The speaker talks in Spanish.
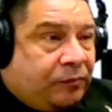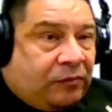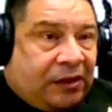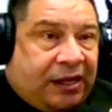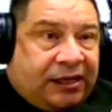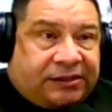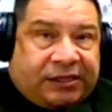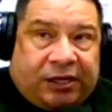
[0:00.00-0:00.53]

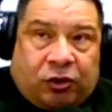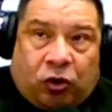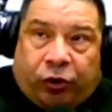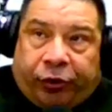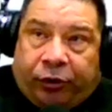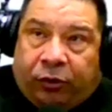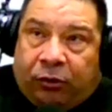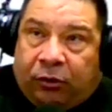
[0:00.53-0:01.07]
el
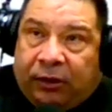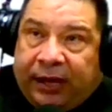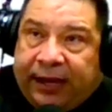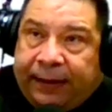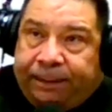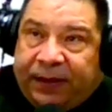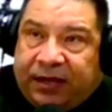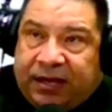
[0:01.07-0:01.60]
señor eh,
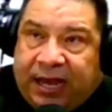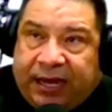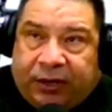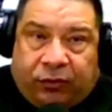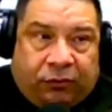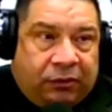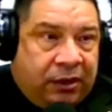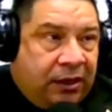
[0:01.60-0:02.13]
Piñeiro,